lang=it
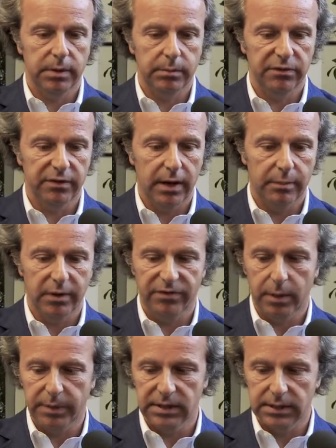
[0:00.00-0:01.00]
mi, fa, mi
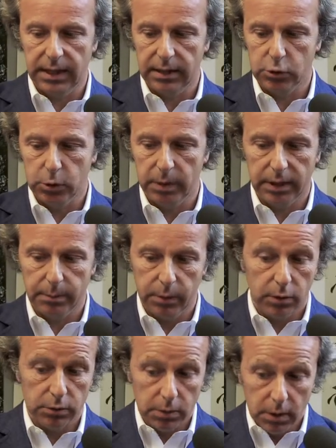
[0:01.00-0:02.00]
fa pensare insomma, che
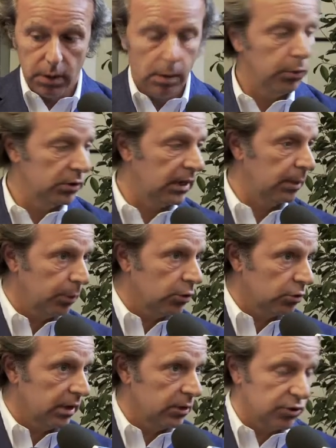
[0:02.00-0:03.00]
potrei,
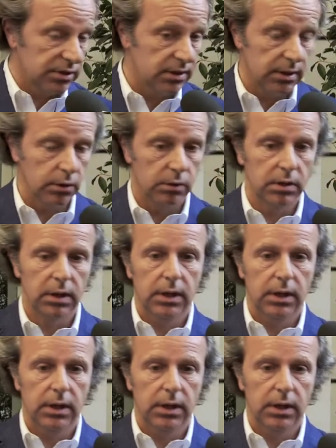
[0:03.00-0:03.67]
posso anche gestirlo